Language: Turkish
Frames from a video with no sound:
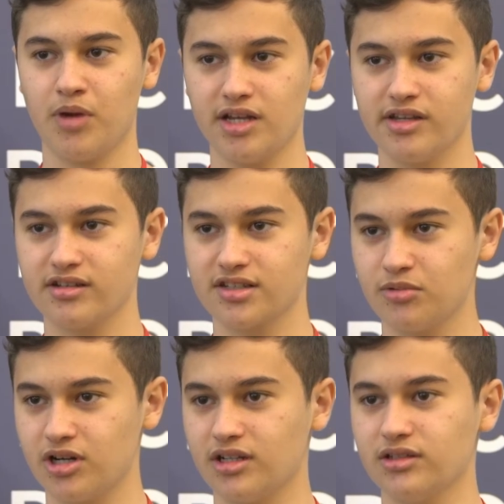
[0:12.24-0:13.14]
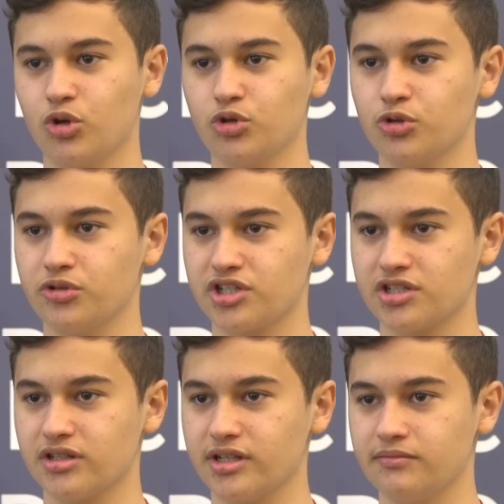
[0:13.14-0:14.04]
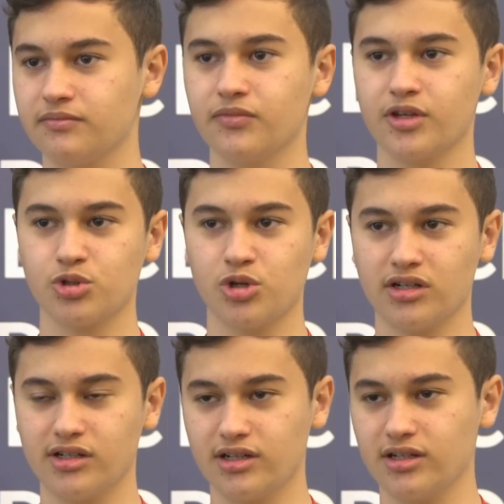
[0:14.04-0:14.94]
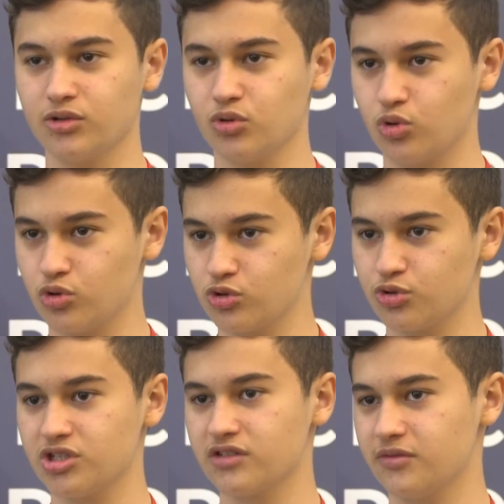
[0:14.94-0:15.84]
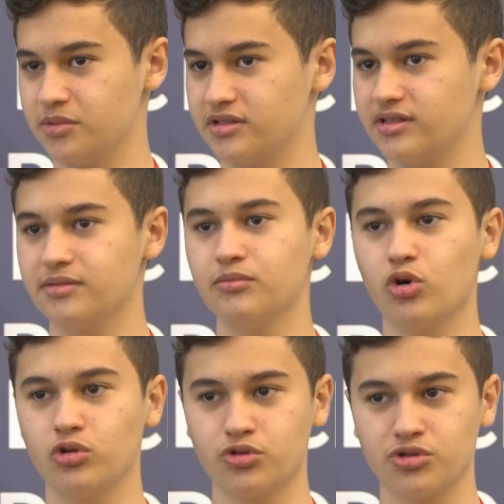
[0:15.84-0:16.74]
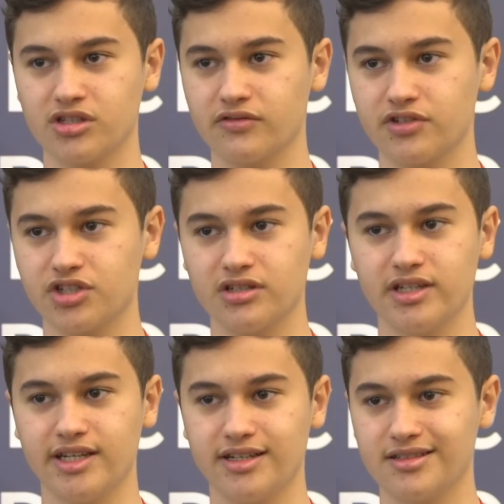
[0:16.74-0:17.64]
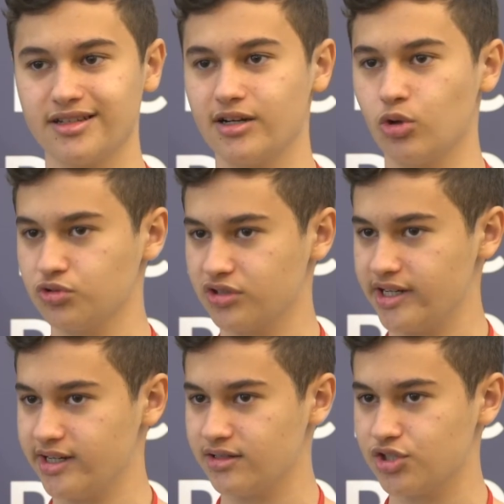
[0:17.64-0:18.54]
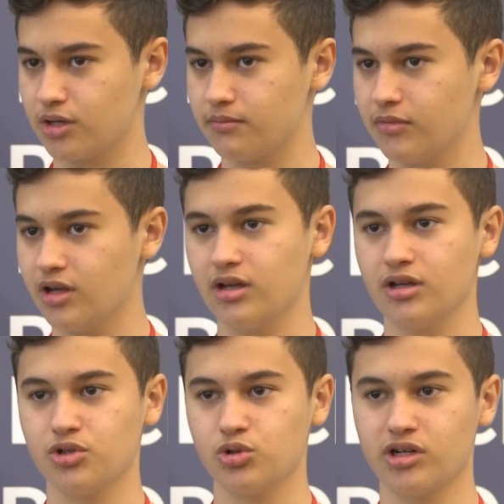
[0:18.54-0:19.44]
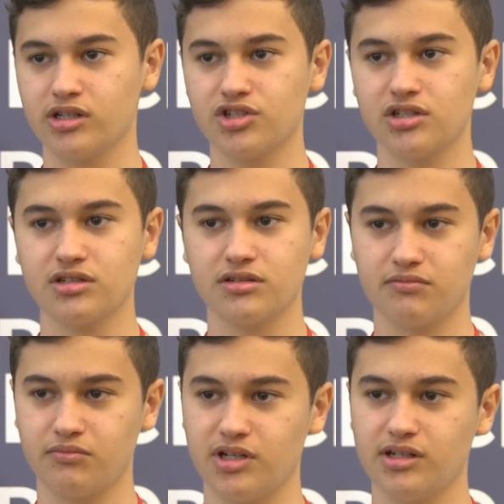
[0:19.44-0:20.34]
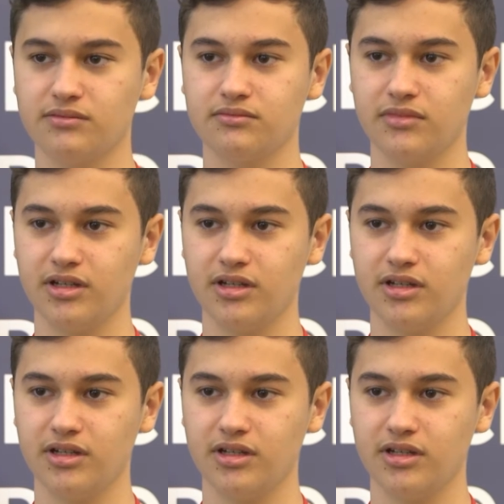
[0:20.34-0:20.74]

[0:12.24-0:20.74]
Ben Yağız Baran, 14 yaşındayım. Şu anda 9. sınıfı bitirdim. 10. sınıf için İngiltere, Londra'ya gideceğim. Şu an için planım